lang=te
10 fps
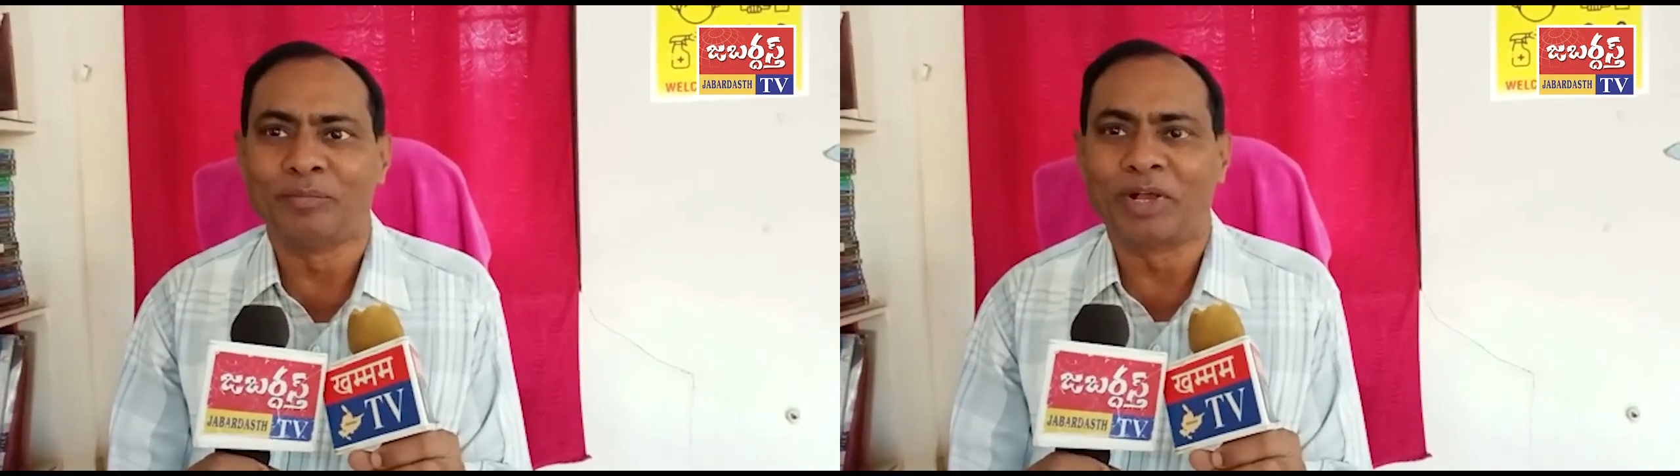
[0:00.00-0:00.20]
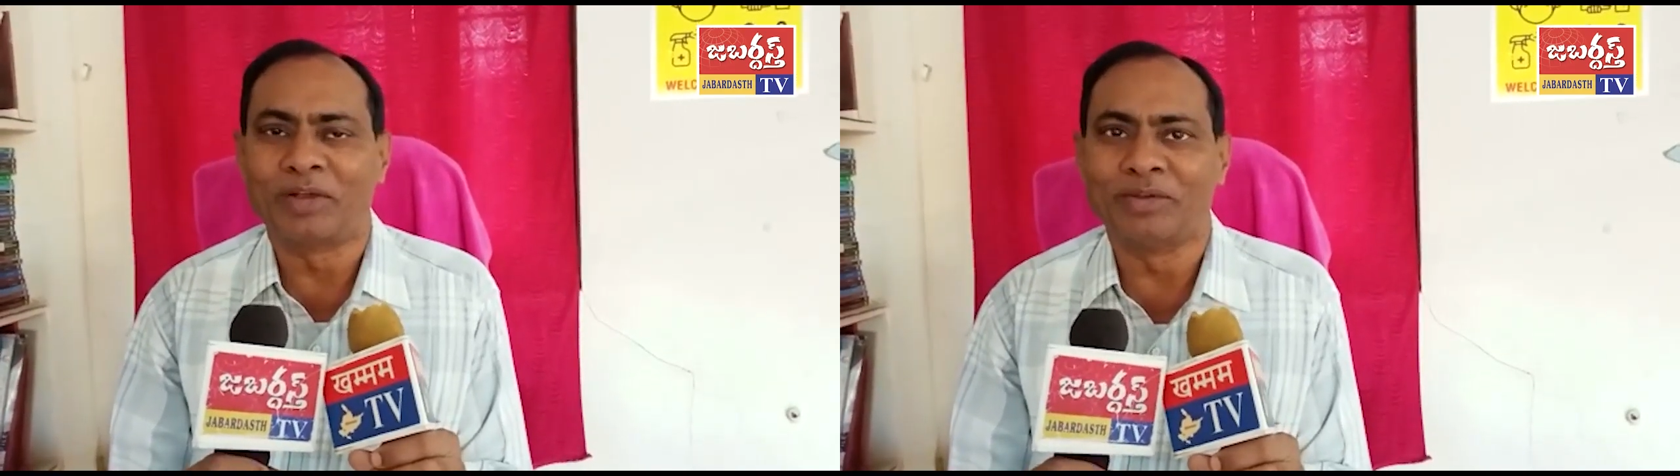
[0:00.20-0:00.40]

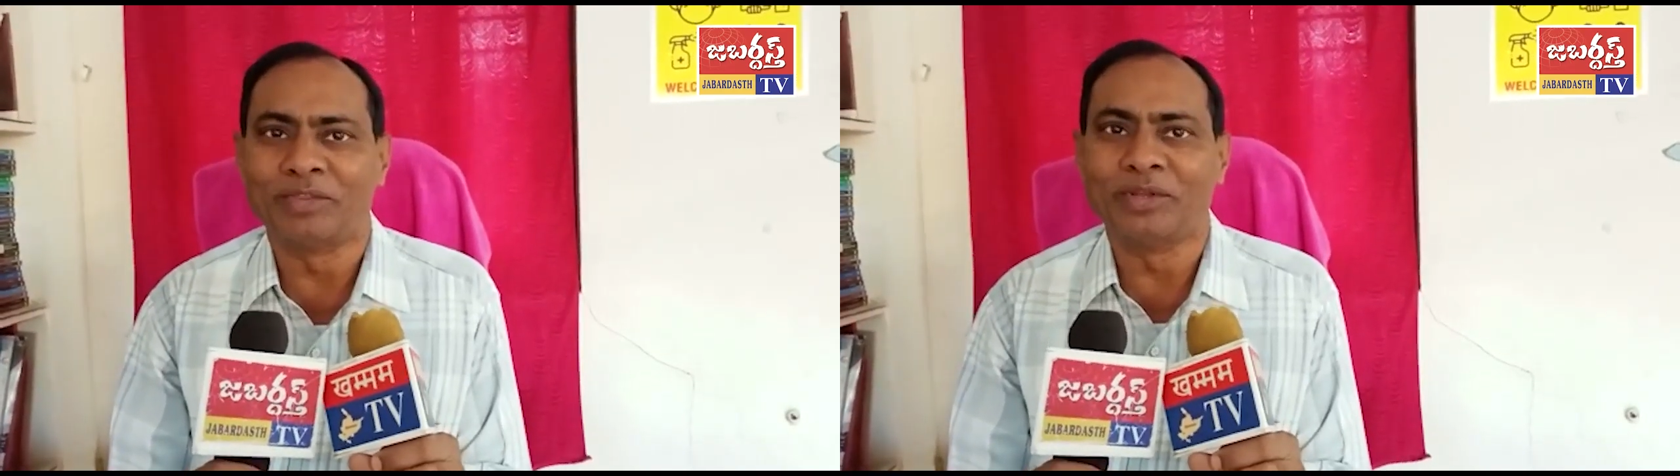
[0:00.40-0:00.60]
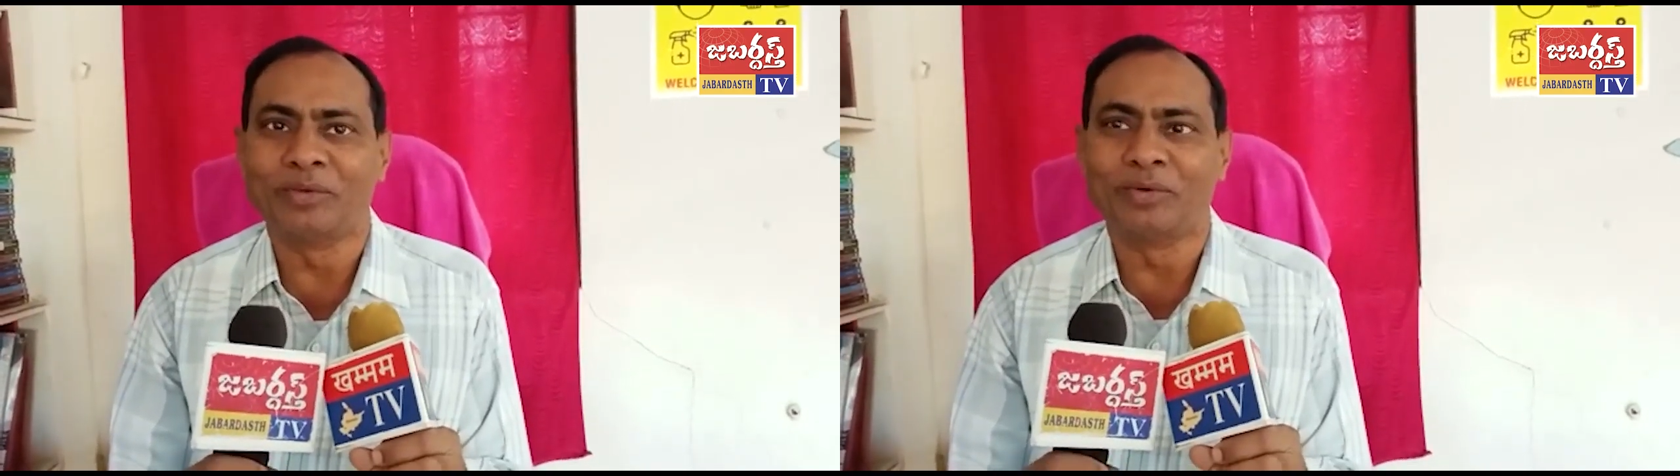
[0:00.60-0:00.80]

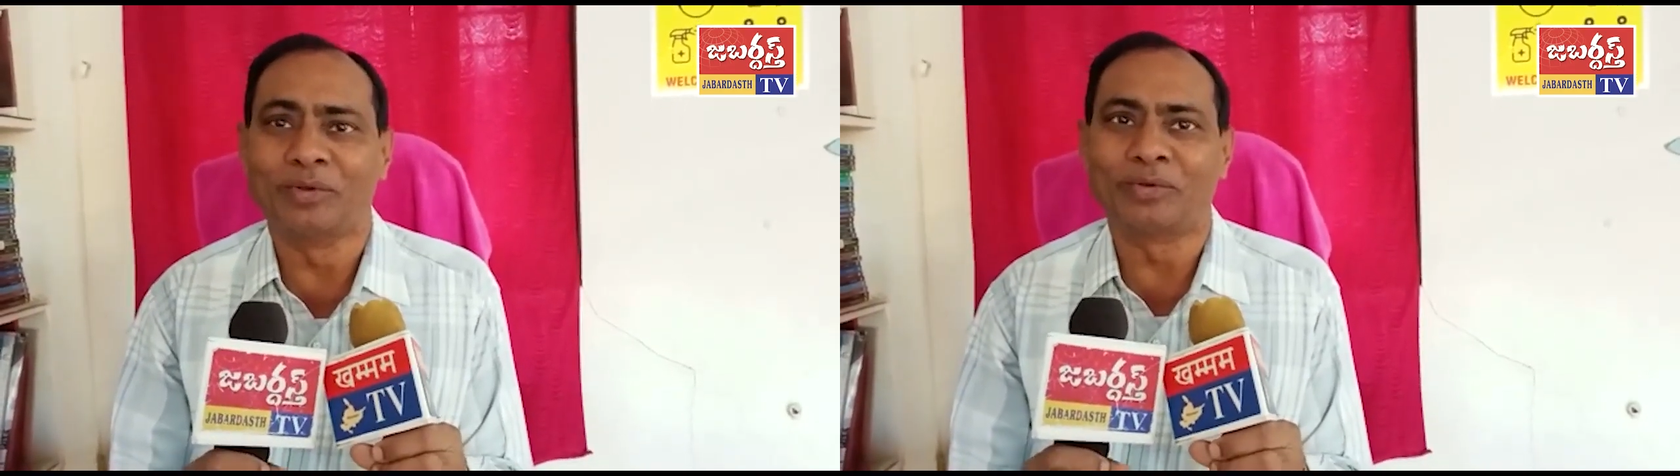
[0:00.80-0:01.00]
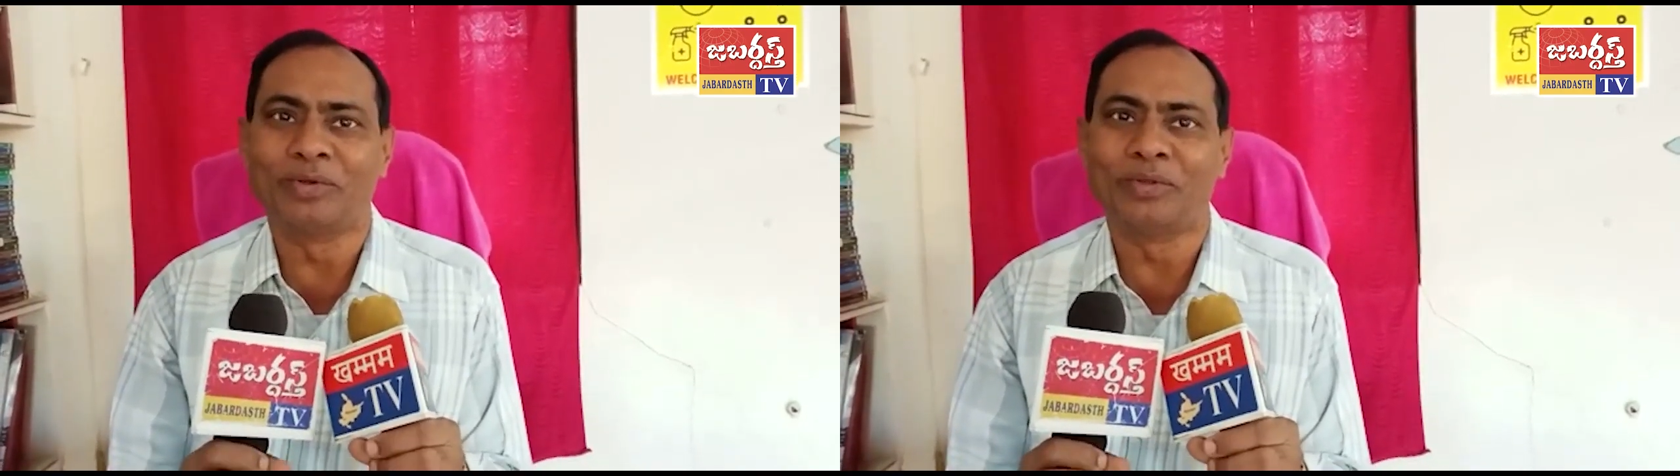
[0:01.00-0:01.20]
భగవంతుని
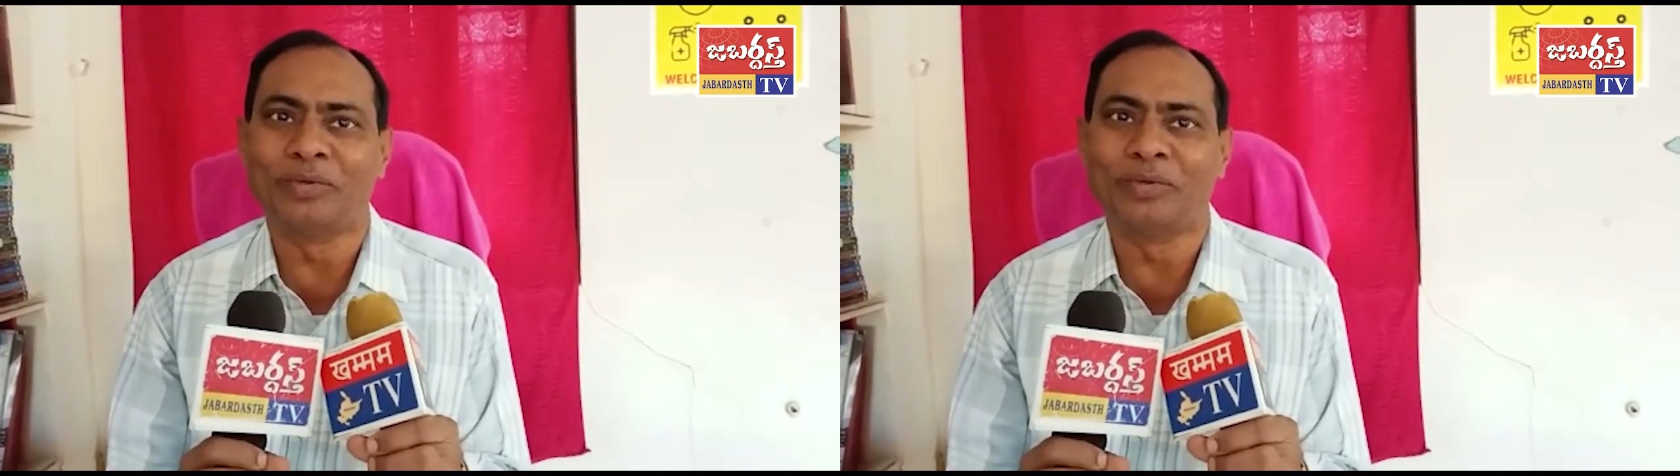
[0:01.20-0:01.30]
కోరుకుంటూ